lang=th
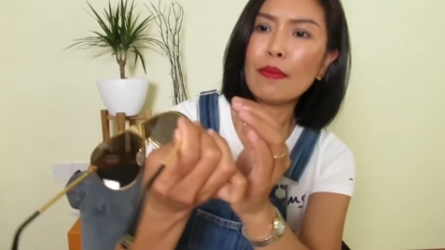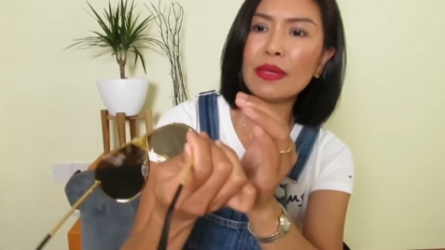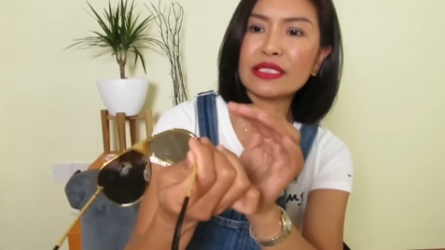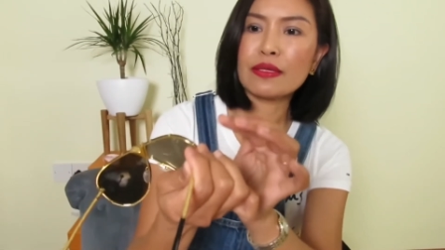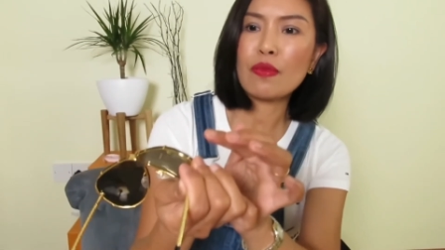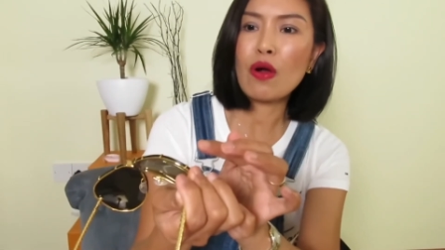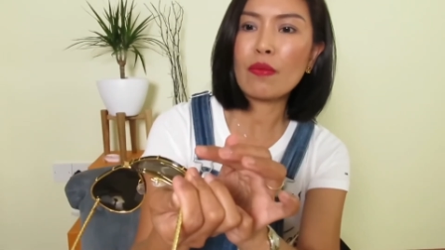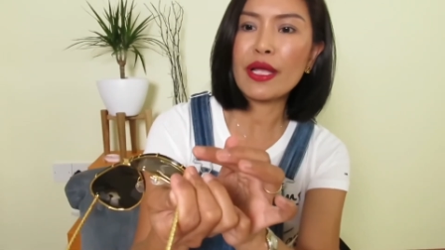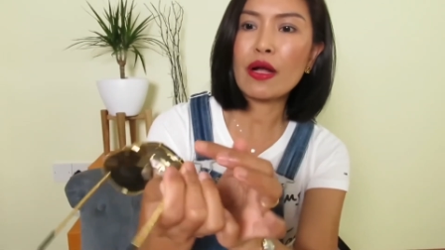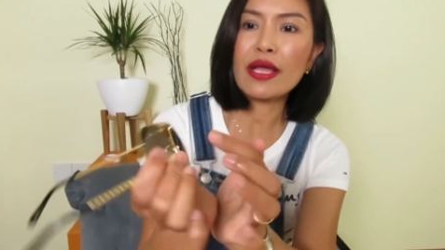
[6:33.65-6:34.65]
มันจะมอง
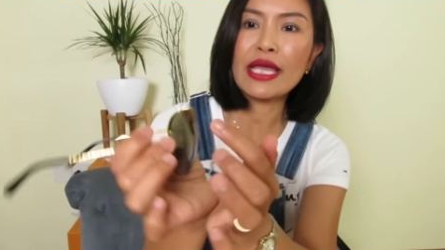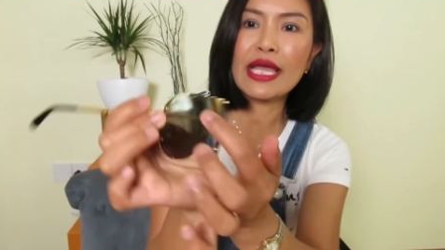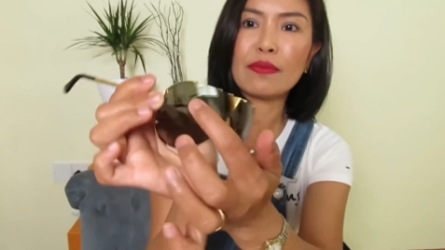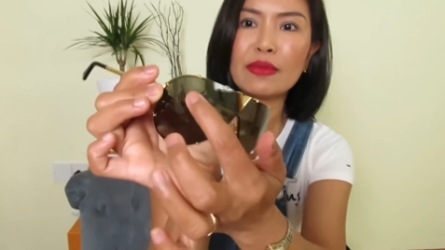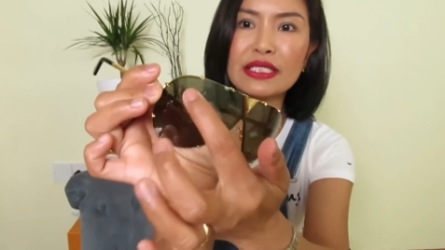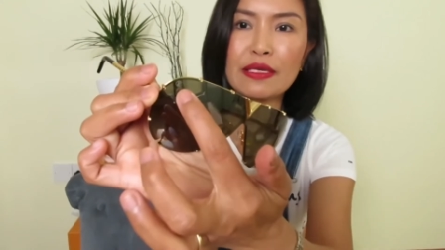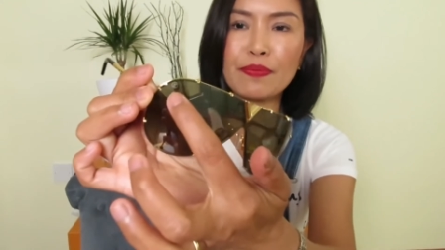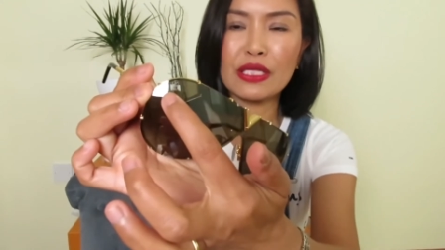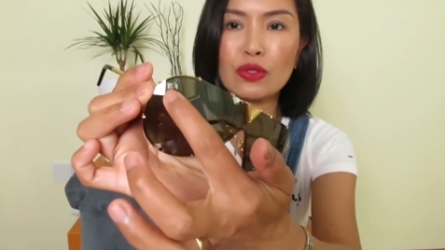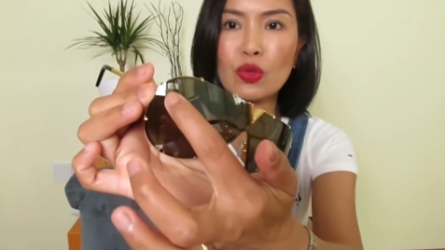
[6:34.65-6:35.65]
ไม่ค่อยเห็นมันจะ
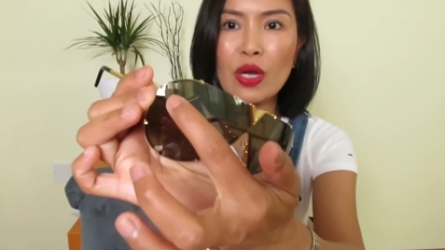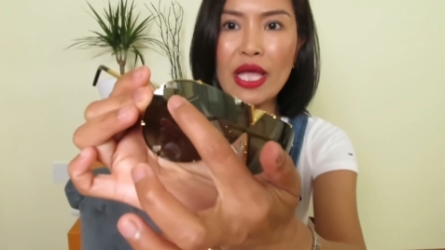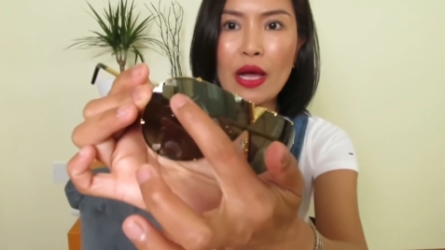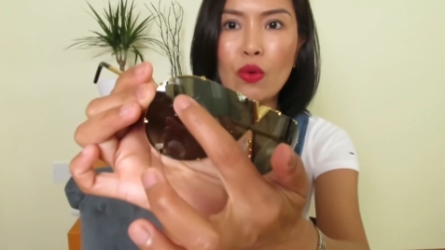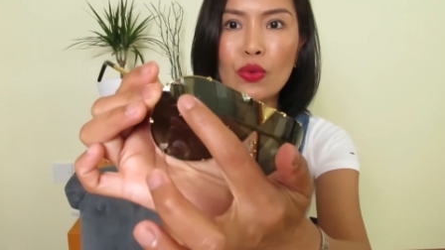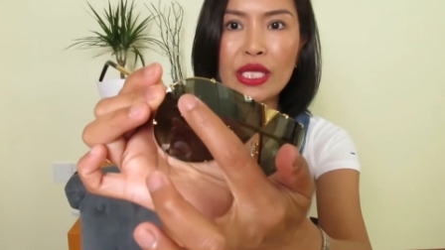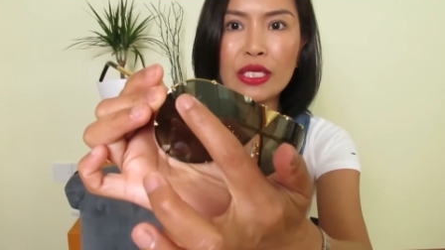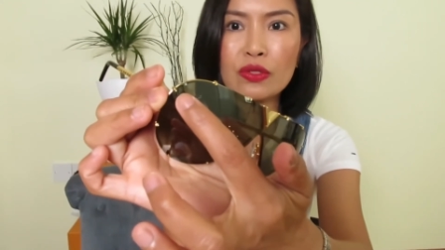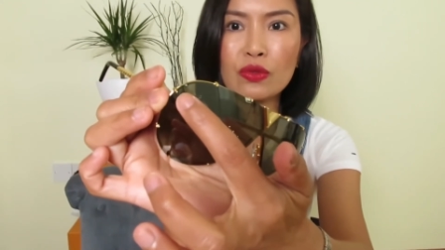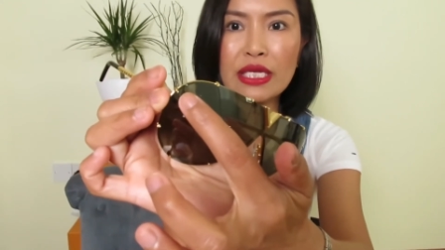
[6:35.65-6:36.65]
เป็นตัว LV
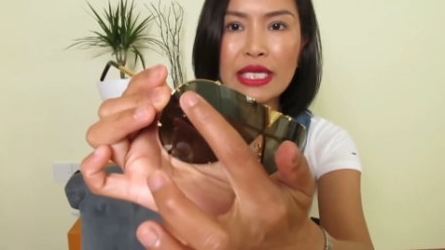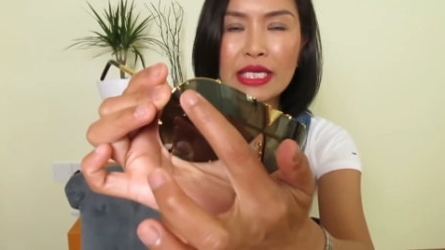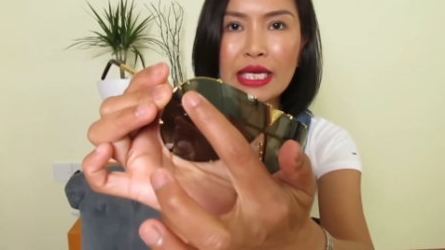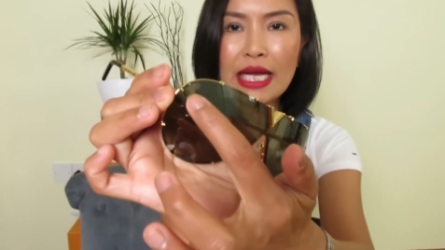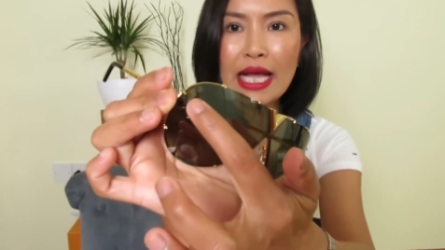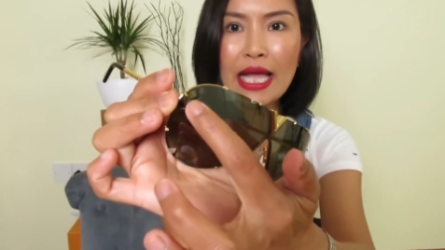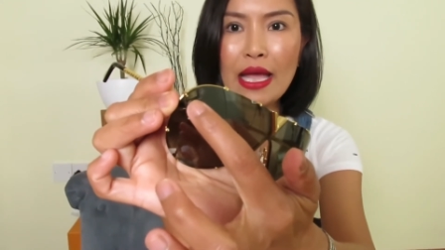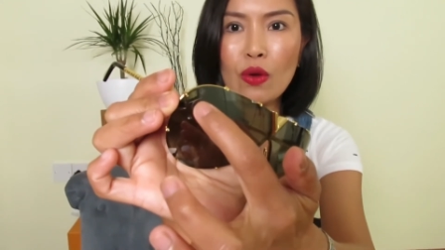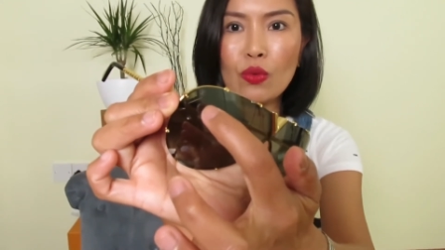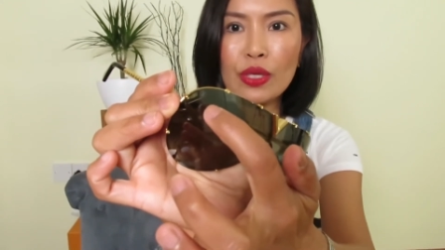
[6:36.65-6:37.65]
ตรงนี้นะคะ
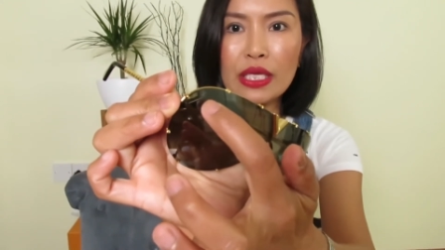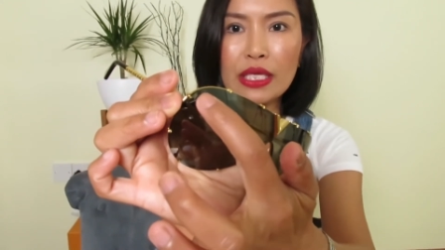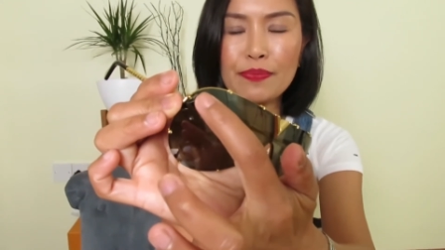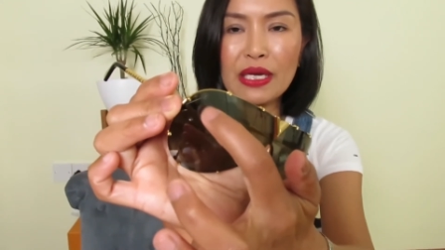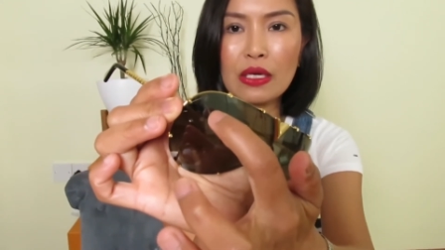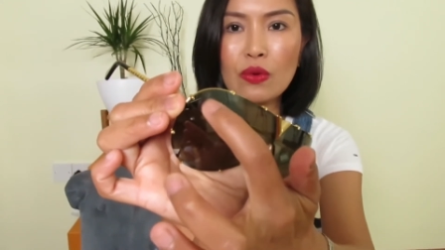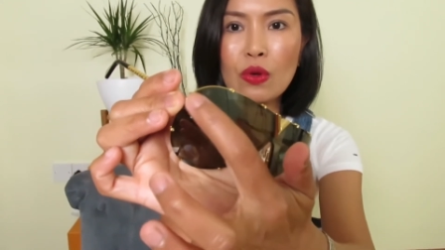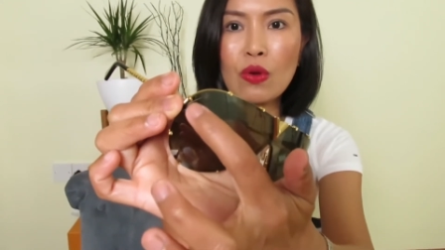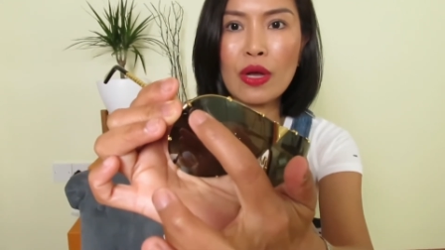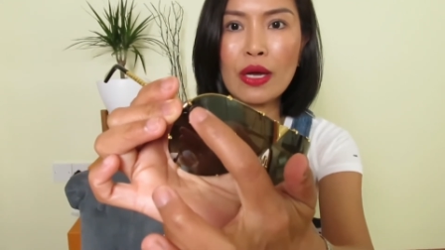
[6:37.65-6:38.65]
LV เป็นโล
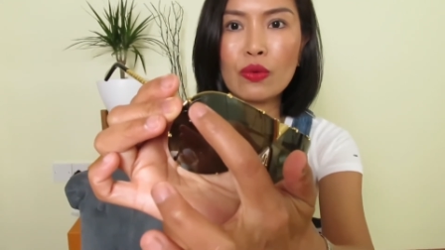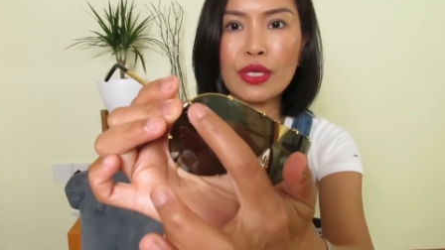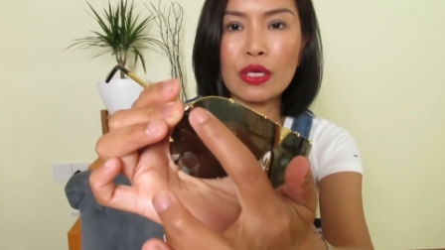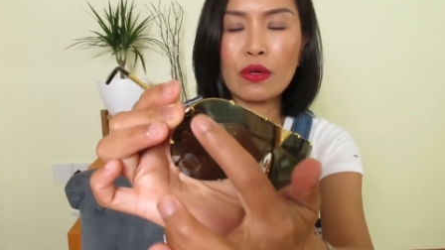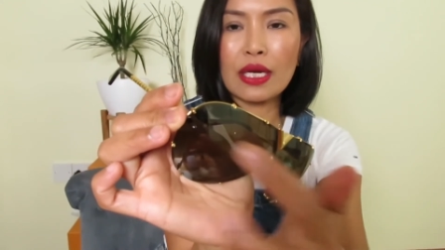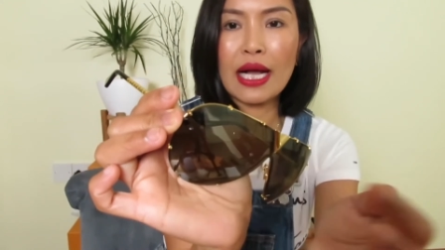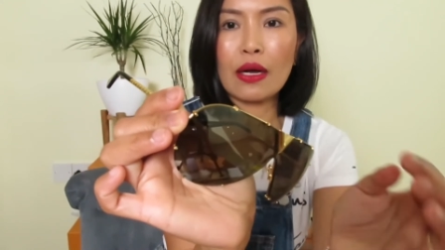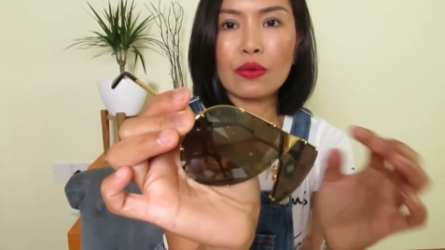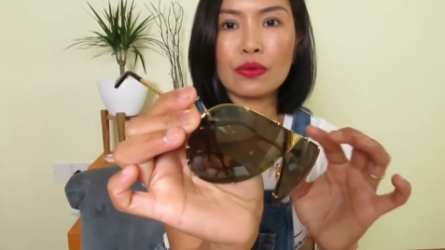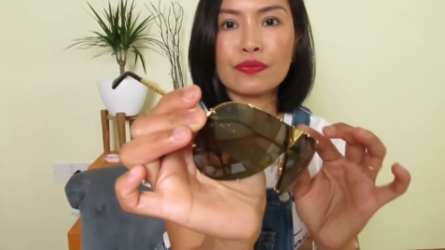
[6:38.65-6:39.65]
โก้ LV ของเขา
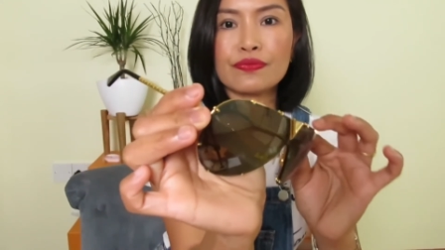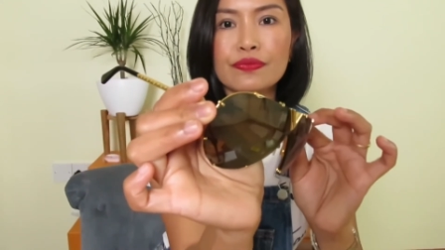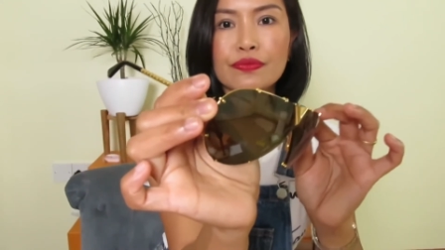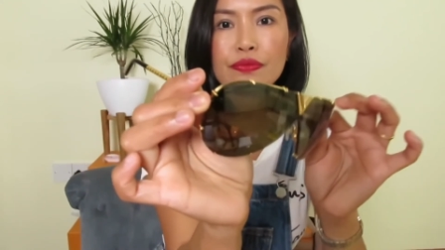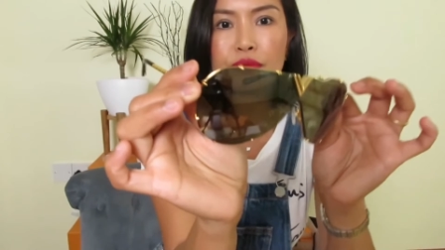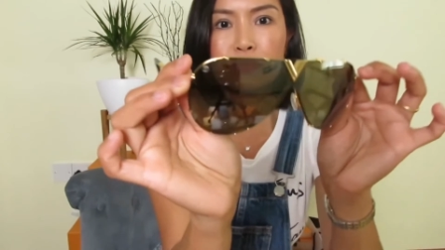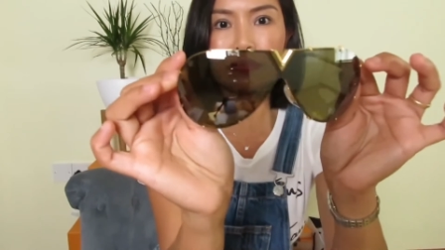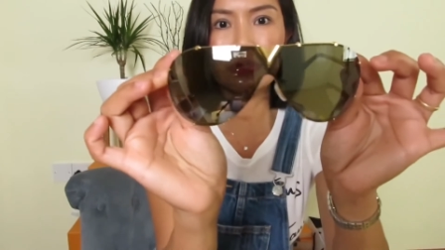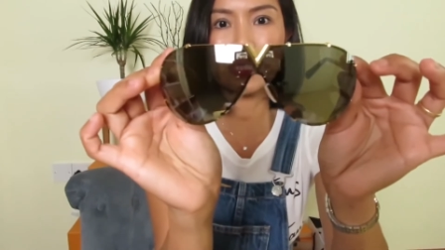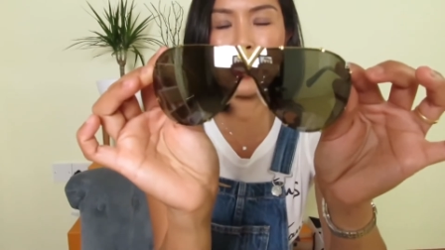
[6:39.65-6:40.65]

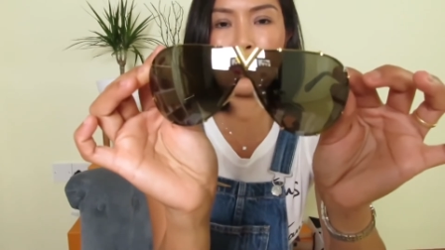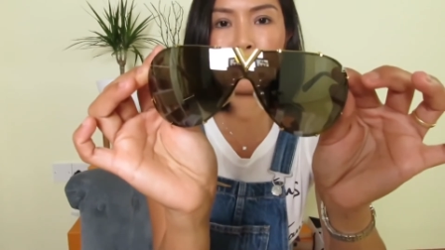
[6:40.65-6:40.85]
เนี่ย